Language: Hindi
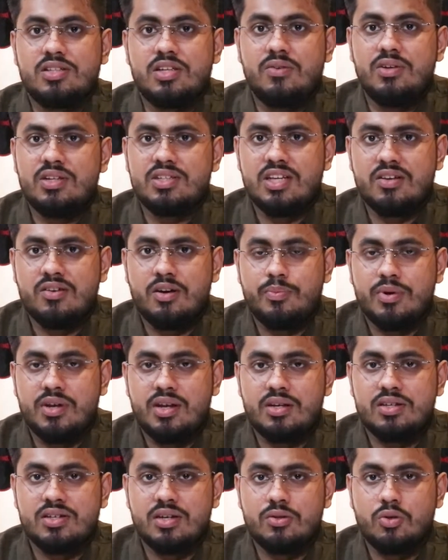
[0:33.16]
सिविल सेवा
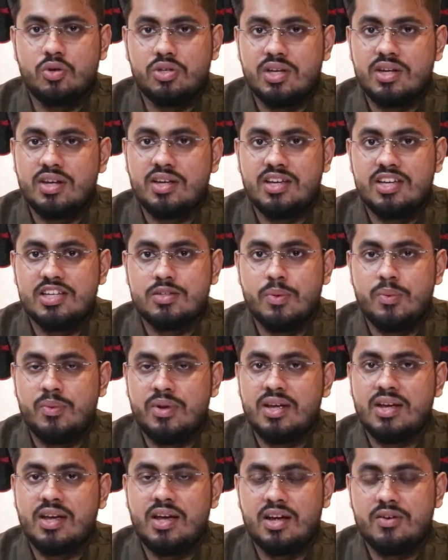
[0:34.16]
परीक्षा 2021 में
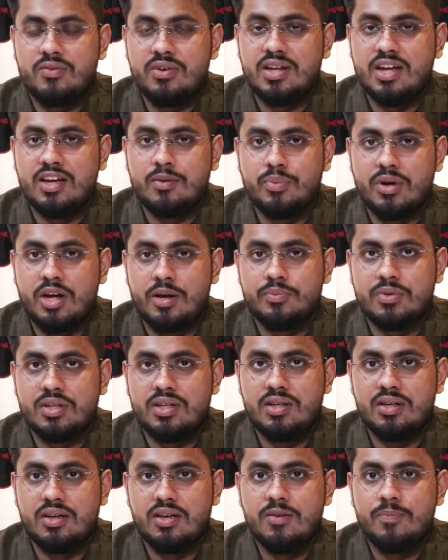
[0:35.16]
मैंने ग्यारहवीं रैंक प्राप्त
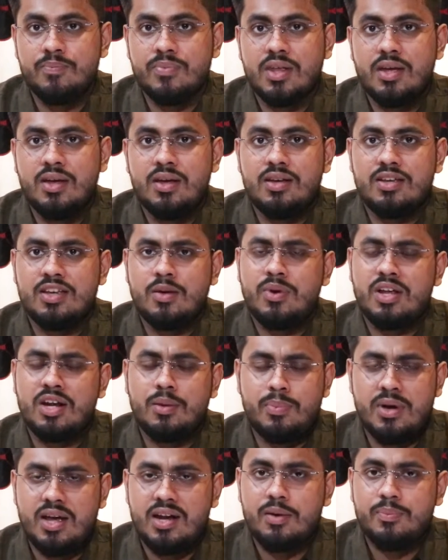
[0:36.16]
की है ये मेरा
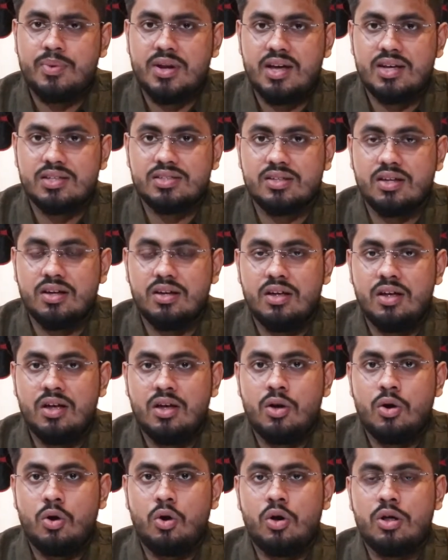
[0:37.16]
पहला प्रयास था
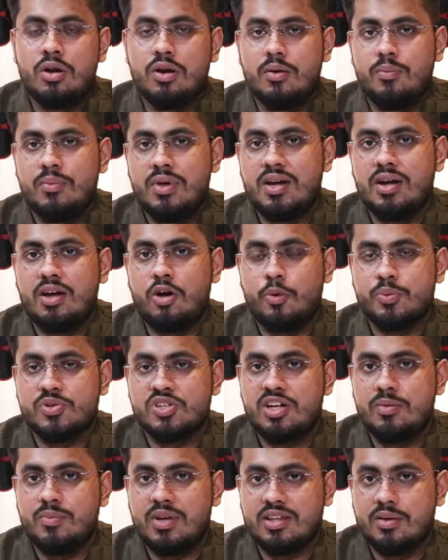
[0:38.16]
और मेरा
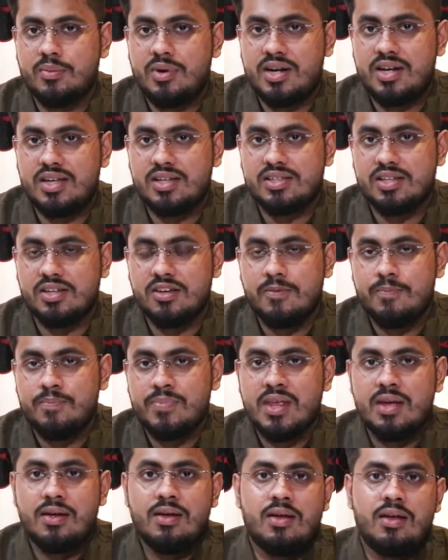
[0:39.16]
ऑप्शनल मैथमेटिक्स है
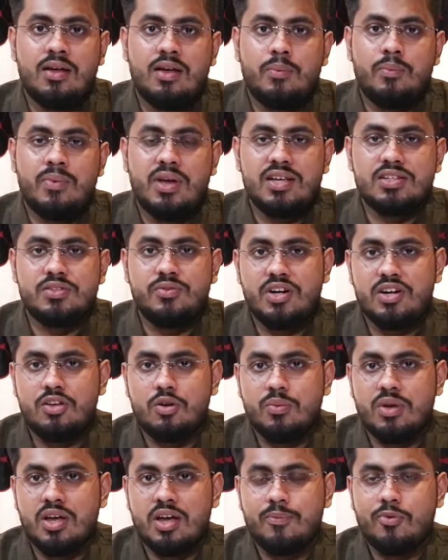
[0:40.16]
मैं इस
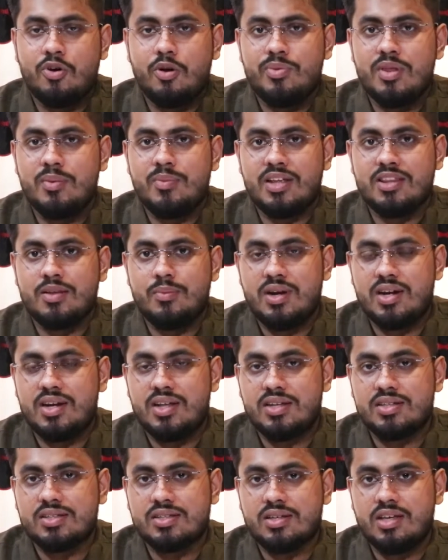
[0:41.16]
वीडियो में आपको अपने
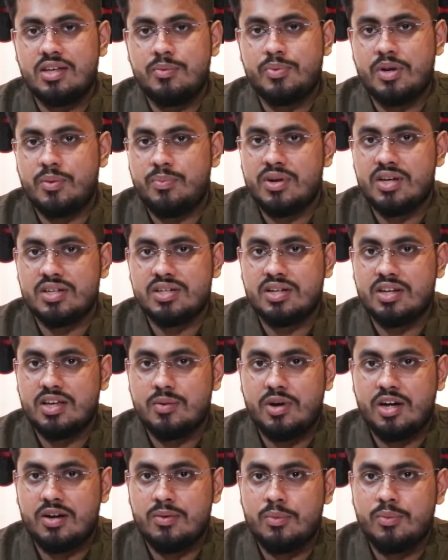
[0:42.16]
मैथमेटिक्स की प्रिपरेशन के
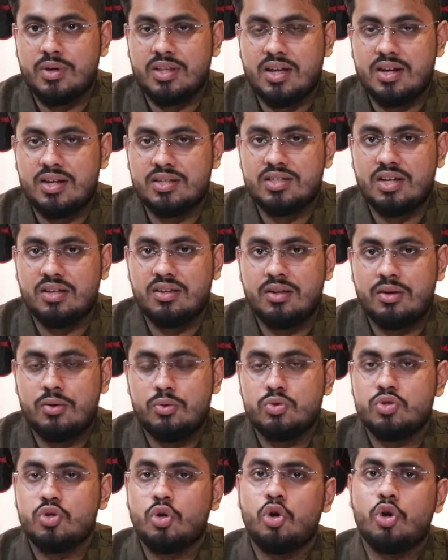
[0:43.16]
बारे में बताना चाहता
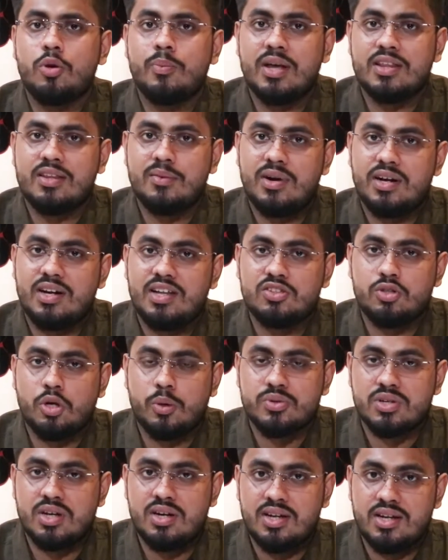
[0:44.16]
हूँ जो लोग मैथमेटिक्स
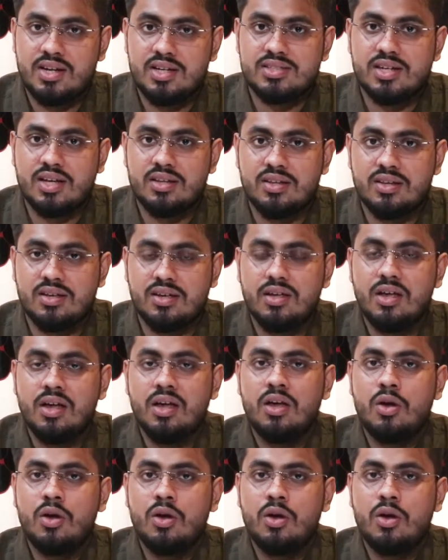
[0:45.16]
ऑप्शन लेना चाहते हैं